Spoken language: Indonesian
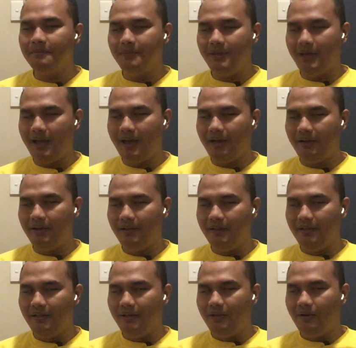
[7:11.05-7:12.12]
bilang
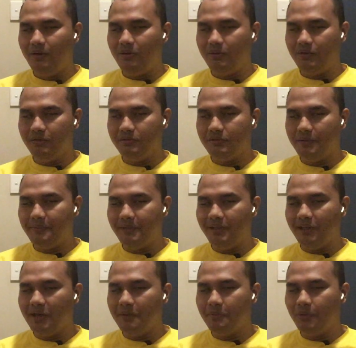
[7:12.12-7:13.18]
oh sampai
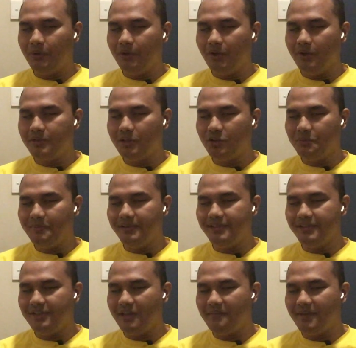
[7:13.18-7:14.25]
30 kilo satu
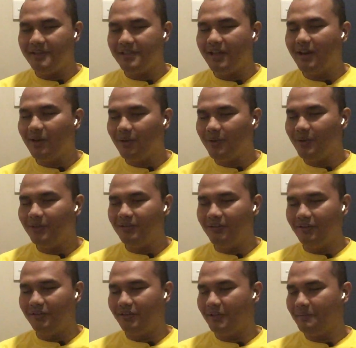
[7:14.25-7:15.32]
pieces nggak masalah kok
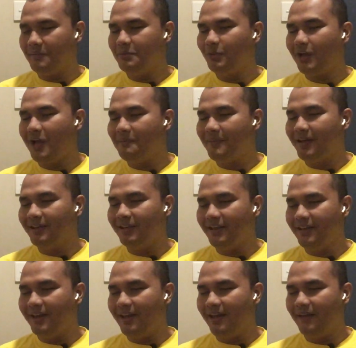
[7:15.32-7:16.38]
gitu. Tapi untuk amannya
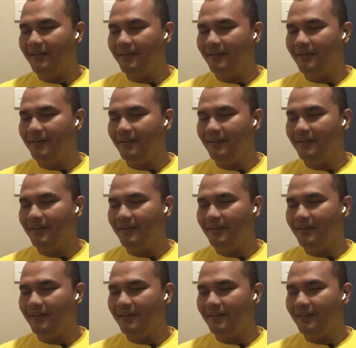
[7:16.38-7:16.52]
ya